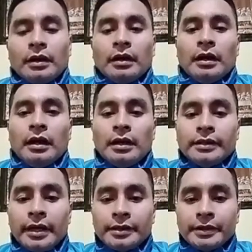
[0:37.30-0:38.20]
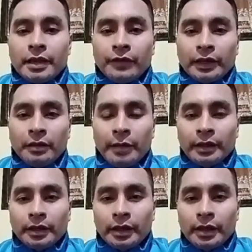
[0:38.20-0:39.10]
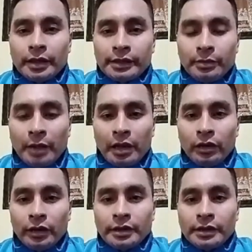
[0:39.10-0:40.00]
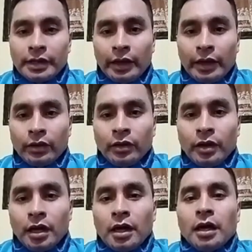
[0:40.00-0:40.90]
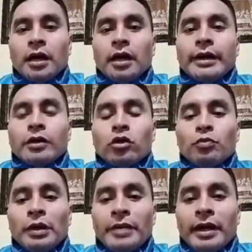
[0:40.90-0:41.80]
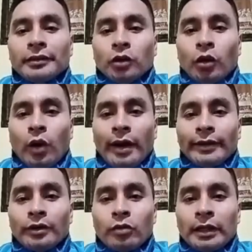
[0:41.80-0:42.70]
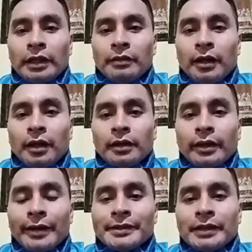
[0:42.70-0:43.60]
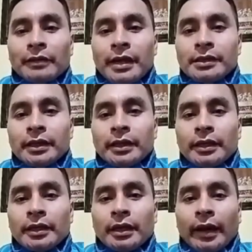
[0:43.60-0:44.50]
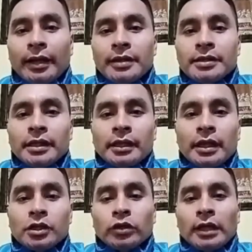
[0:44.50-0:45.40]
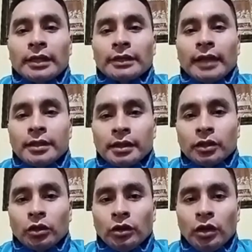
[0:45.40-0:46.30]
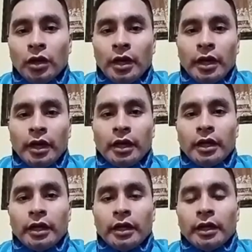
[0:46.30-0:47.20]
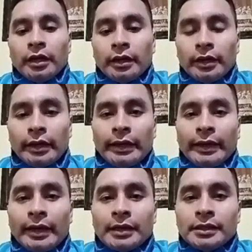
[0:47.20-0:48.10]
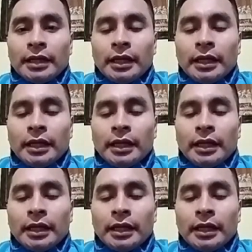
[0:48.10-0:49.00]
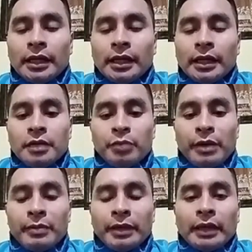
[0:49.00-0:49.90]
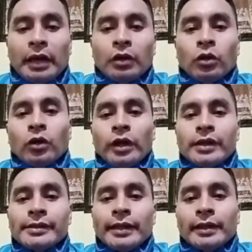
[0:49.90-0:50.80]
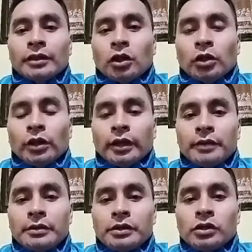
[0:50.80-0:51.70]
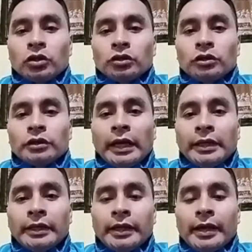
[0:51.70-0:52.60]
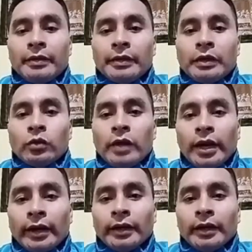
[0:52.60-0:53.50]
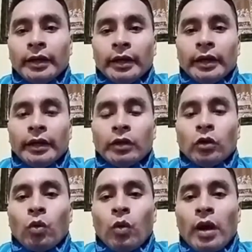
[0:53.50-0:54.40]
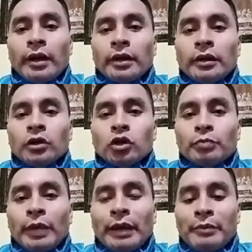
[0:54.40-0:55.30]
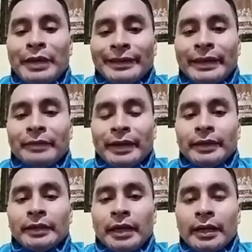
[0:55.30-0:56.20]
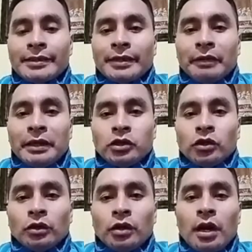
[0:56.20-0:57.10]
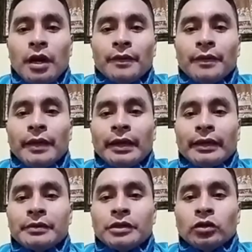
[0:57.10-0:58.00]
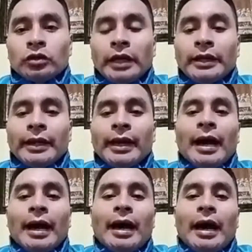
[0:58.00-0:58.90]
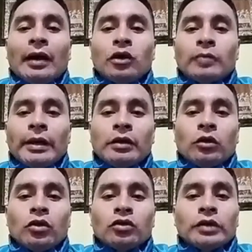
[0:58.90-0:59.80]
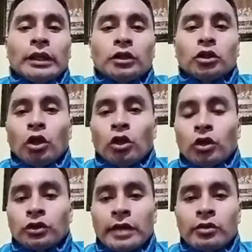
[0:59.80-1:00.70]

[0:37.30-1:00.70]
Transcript: Así es, efectivamente, estimado licenciado, en cumplimiento a la normativa que establece la Agencia Nacional de Tránsito, eh, el GATSELICA ya tiene implementado el Centro de Revisión Técnica Vehicular, en lo cual nos permite brindar el servicio de la revisión técnica a los vehículos de todos los